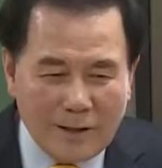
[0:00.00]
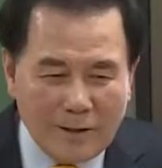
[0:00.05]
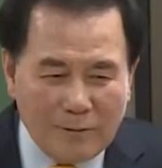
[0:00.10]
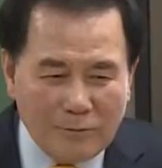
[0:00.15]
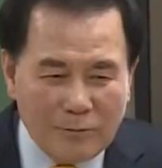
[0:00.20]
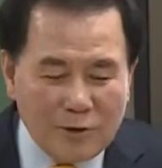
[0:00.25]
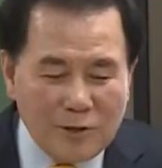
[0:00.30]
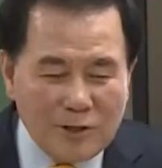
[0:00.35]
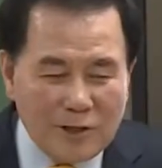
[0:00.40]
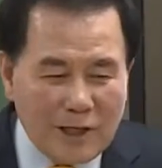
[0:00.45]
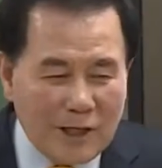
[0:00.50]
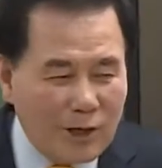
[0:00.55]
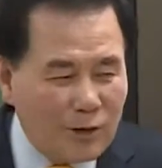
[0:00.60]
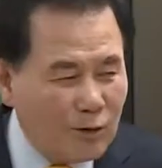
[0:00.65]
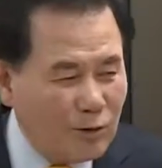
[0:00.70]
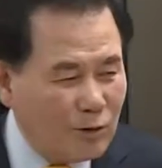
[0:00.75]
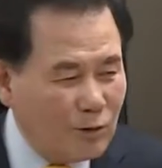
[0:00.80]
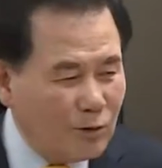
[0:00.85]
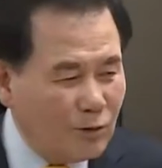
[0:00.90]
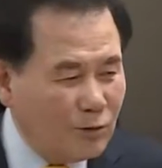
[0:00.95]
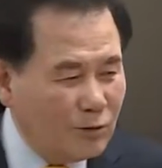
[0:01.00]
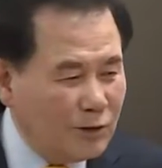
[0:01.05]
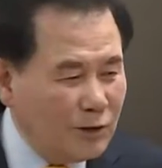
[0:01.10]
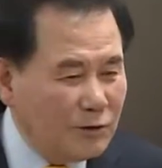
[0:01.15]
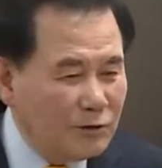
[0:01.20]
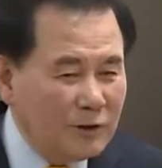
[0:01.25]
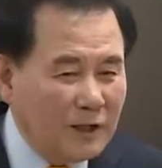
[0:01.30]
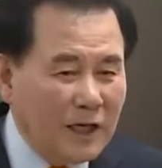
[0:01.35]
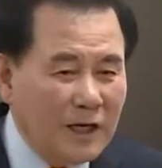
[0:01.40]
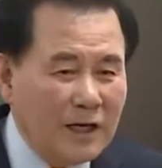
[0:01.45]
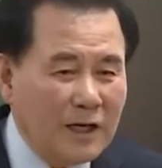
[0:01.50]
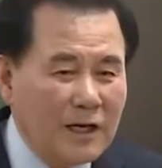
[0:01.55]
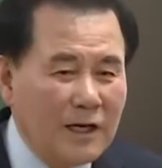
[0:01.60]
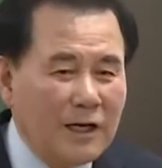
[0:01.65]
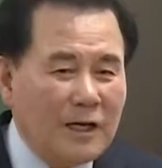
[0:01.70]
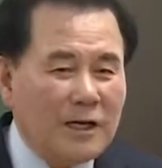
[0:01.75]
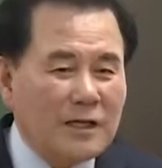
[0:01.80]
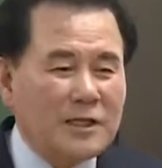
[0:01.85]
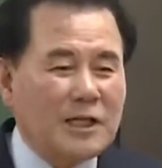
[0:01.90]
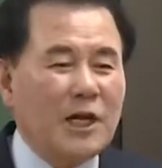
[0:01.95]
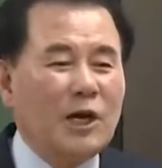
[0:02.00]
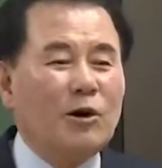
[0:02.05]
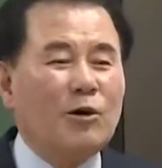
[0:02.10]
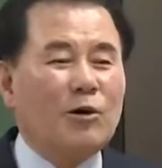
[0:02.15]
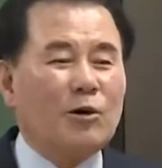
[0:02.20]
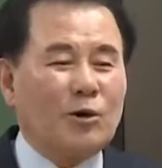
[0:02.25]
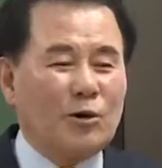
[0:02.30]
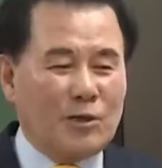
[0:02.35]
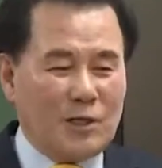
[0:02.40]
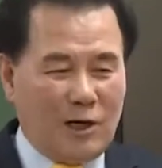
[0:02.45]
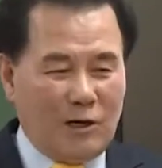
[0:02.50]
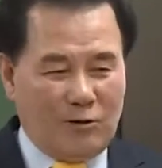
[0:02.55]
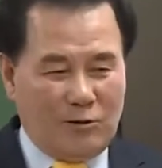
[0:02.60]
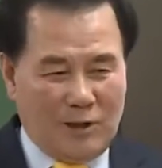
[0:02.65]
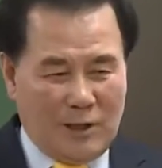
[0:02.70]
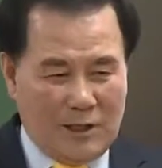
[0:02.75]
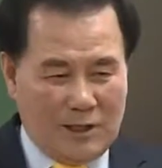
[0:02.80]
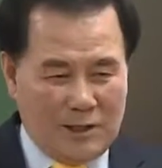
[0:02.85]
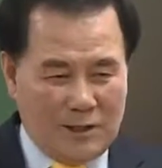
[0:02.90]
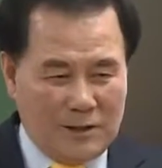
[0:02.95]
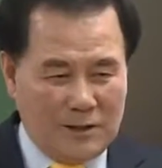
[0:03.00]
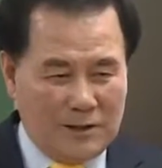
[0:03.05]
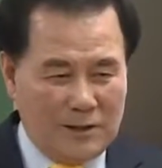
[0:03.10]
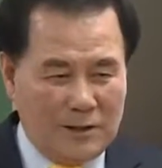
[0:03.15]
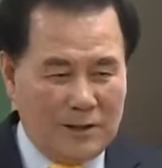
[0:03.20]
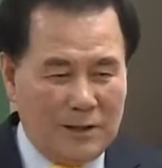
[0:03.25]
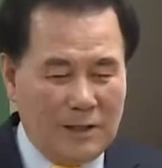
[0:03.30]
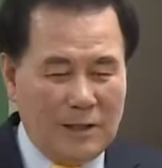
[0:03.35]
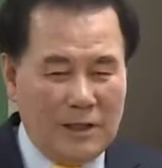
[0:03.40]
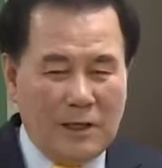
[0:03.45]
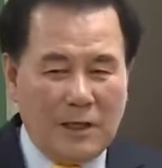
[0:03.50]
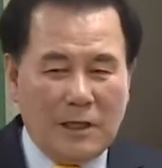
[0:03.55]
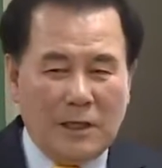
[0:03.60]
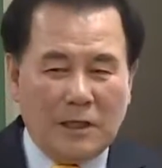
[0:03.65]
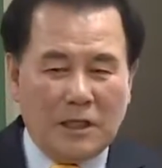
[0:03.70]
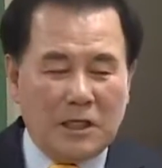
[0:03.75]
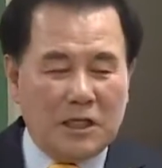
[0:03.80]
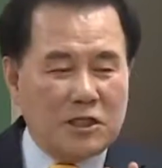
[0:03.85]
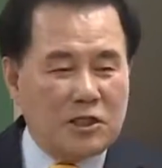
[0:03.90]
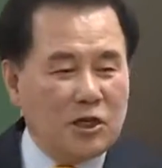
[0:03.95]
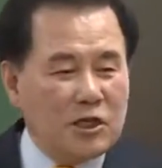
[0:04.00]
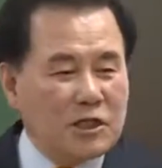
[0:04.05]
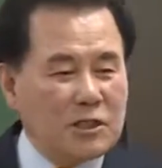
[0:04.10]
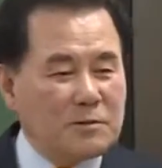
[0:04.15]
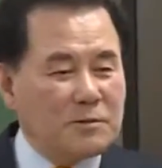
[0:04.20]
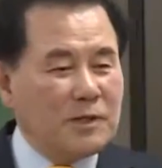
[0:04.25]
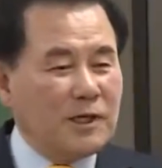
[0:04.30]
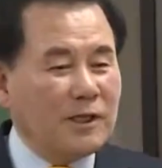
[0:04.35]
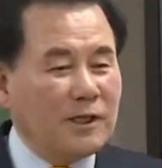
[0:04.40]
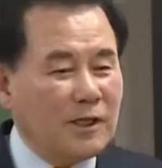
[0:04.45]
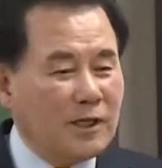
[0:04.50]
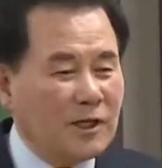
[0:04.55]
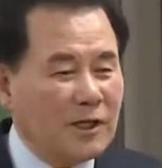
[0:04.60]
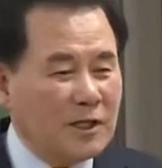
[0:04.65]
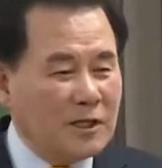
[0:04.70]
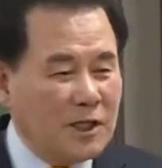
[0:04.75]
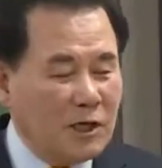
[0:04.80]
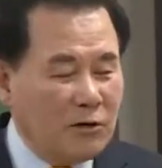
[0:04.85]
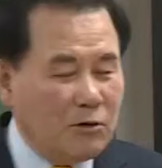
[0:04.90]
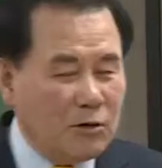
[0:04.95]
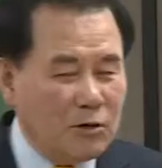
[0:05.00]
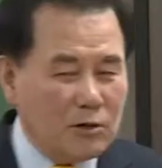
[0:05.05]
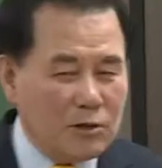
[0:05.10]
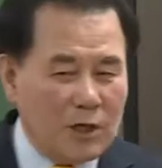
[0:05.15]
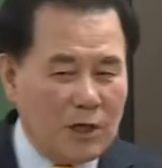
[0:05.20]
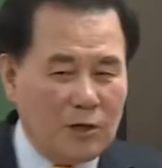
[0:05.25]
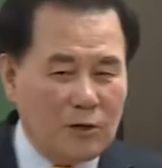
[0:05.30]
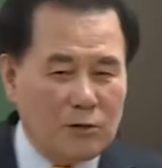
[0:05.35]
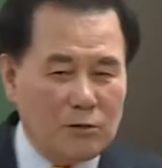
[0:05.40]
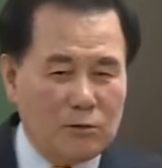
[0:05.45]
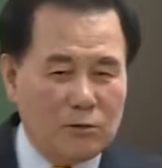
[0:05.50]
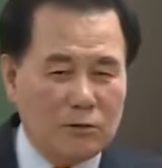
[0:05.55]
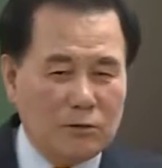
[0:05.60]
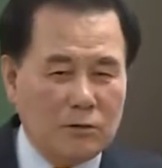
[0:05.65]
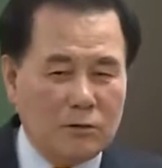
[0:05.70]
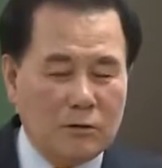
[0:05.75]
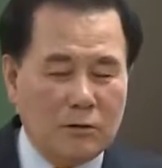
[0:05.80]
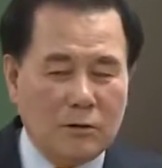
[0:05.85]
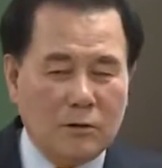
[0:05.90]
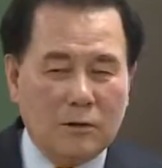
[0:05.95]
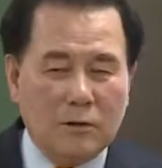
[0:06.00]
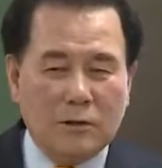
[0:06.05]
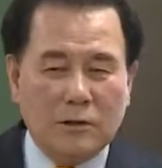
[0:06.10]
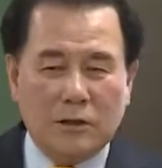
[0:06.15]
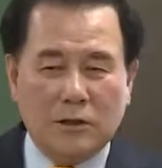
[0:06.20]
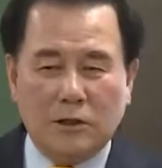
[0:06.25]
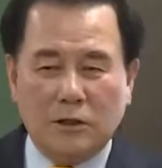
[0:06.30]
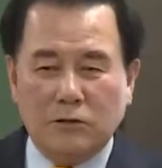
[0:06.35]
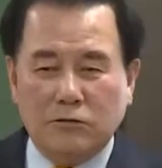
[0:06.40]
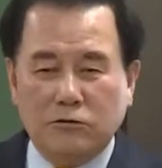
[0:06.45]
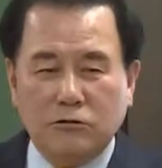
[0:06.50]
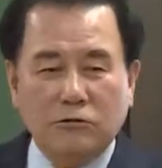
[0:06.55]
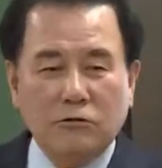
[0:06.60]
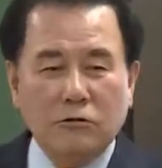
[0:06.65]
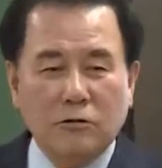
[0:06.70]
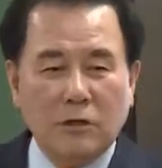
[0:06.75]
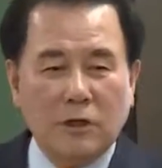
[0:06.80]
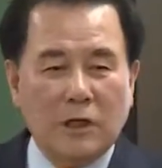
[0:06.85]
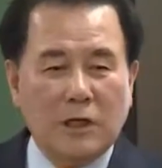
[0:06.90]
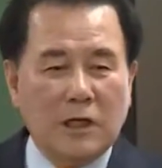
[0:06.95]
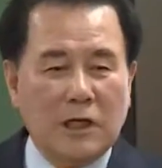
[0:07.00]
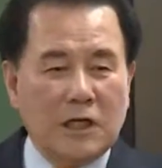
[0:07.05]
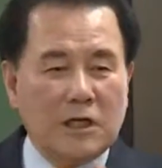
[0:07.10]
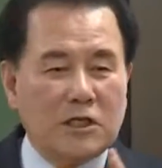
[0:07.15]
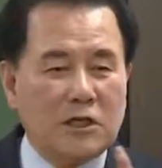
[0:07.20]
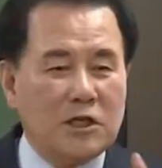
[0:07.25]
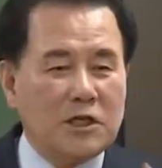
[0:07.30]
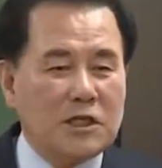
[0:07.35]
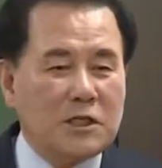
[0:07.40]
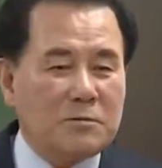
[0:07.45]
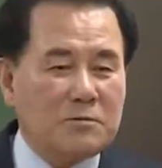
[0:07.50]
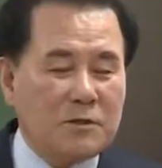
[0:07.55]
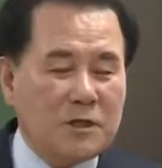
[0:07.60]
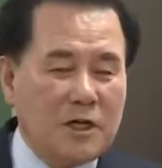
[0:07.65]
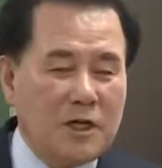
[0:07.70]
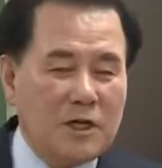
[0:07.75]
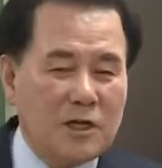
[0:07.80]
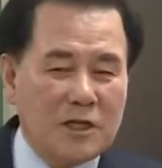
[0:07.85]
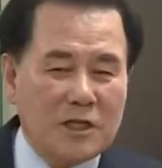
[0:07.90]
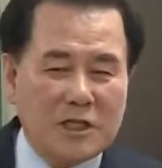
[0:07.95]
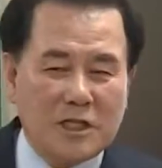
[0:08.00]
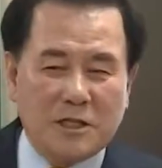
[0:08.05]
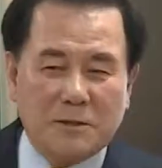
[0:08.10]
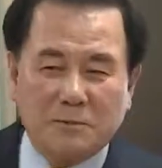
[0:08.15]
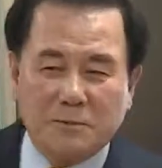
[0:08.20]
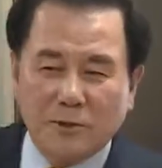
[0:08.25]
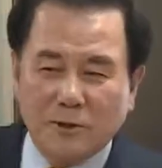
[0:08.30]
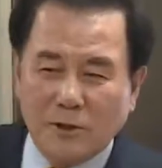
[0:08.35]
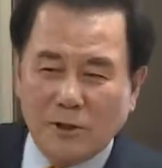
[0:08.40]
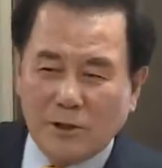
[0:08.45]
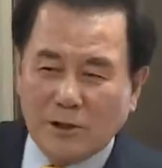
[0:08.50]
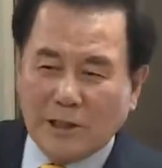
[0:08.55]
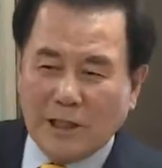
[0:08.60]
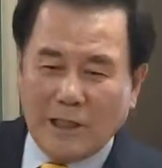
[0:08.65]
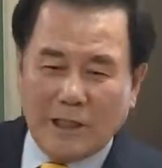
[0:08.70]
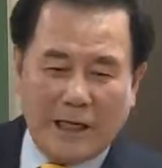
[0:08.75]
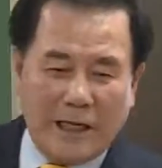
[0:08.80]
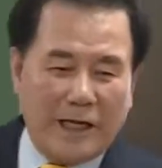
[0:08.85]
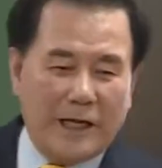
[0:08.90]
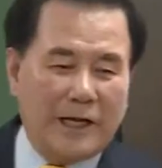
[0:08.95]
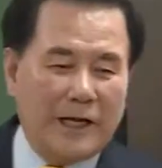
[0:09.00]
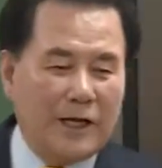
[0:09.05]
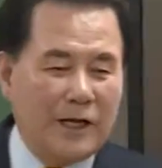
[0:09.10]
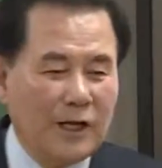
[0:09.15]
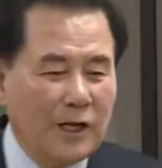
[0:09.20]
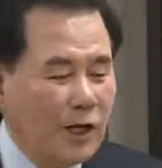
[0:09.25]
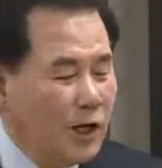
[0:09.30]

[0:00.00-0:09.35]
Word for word: 무슨 사고 이후에? 세월호 사고 나서. 2014년에 세월호 사고 이후 2017년 12월 달에